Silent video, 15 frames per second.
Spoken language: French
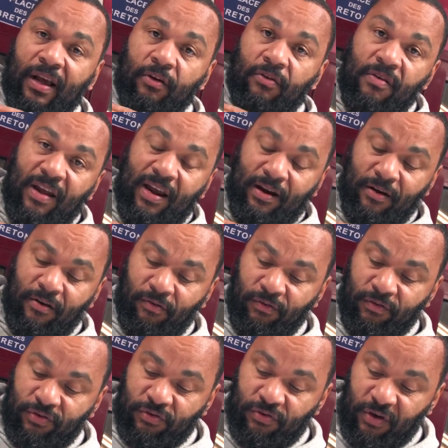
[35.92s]
la quenelle,
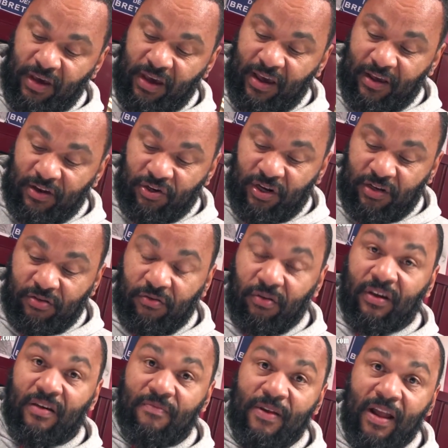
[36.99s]
donc, serait un
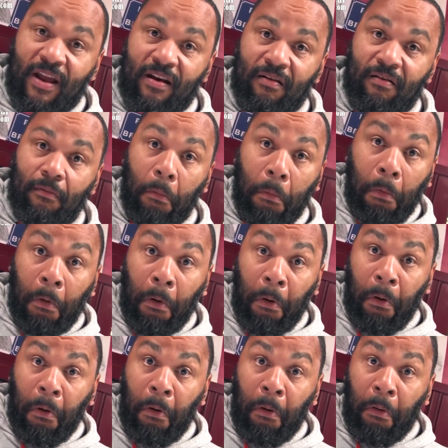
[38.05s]
geste criminel.
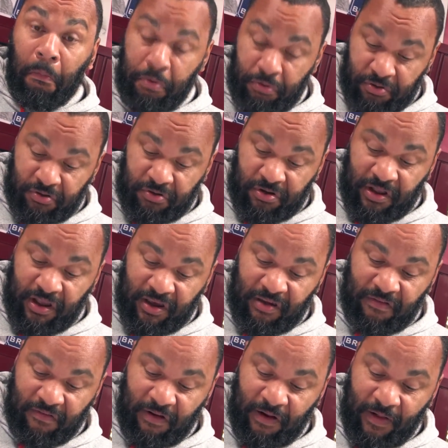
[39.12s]
Oh,
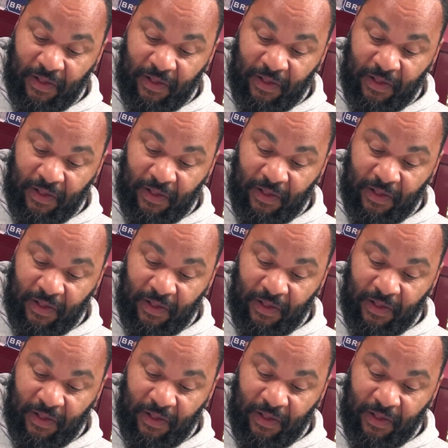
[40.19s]
qu'est-ce